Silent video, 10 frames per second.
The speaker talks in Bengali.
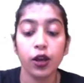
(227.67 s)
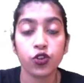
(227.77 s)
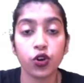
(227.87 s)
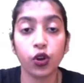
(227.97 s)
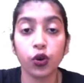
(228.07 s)

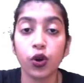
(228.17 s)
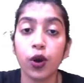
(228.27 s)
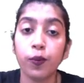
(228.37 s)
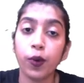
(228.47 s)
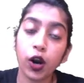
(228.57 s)
চলো
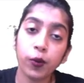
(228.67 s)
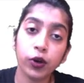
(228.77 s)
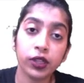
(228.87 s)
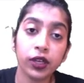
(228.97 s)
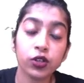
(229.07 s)

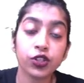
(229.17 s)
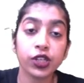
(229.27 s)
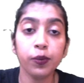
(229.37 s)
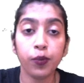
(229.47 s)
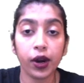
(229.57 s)
পরবর্তী
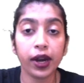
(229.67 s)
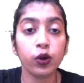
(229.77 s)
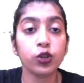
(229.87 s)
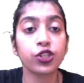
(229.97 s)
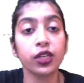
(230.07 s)
কোশ্চেন পরের
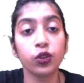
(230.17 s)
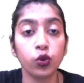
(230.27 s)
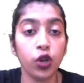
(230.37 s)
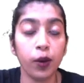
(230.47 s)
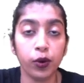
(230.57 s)
কোশ্চেন
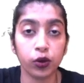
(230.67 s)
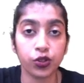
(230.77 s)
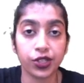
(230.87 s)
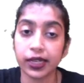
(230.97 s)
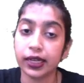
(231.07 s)
দু নম্বর
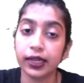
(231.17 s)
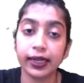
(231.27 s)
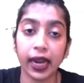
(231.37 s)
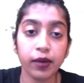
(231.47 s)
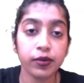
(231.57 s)
কোশ্চেন
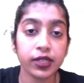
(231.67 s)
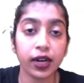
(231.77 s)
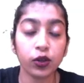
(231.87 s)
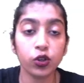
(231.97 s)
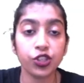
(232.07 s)
টাইম
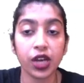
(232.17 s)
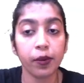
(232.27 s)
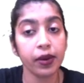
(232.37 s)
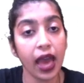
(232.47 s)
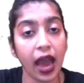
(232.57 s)
স্টার্ট করছি
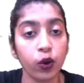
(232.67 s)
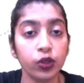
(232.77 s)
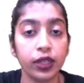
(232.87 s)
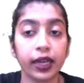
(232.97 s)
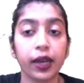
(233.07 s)
আমি এখন
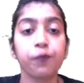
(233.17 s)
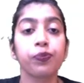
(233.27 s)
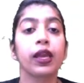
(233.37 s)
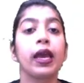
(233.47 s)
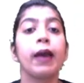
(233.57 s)
থেকে
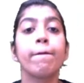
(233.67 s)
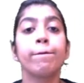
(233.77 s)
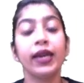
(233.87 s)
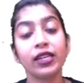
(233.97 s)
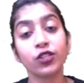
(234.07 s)

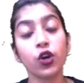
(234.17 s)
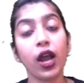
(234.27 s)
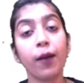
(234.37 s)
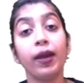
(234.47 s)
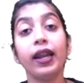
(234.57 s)

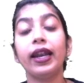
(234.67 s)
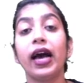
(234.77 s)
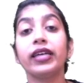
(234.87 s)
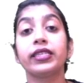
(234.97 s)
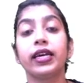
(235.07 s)
মিজোরামের
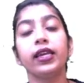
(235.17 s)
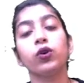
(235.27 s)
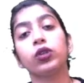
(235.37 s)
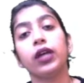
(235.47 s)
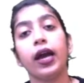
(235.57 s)
রাজধানী
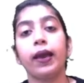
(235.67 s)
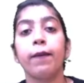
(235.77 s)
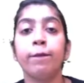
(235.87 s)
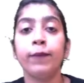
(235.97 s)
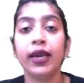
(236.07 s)
কোথায়
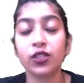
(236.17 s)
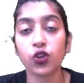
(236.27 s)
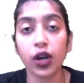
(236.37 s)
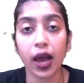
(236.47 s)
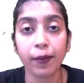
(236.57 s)

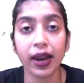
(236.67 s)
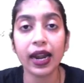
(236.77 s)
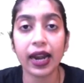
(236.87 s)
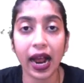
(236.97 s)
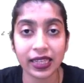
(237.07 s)
মিজোরামের
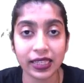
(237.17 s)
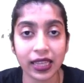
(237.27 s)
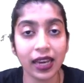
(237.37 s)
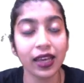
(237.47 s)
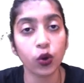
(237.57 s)

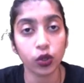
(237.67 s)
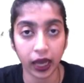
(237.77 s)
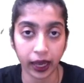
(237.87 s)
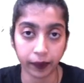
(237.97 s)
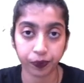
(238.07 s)
রাজধানী
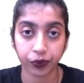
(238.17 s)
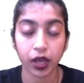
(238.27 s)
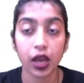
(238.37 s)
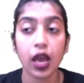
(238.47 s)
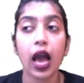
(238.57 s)
কোথায়
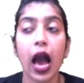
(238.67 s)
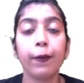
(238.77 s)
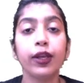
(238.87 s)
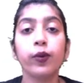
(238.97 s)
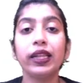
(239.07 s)

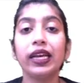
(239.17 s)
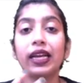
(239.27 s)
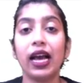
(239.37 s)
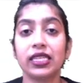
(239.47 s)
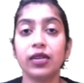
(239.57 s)
আমি তোমাদের
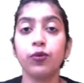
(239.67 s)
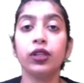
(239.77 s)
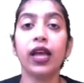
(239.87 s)
ক্লাসের মধ্যে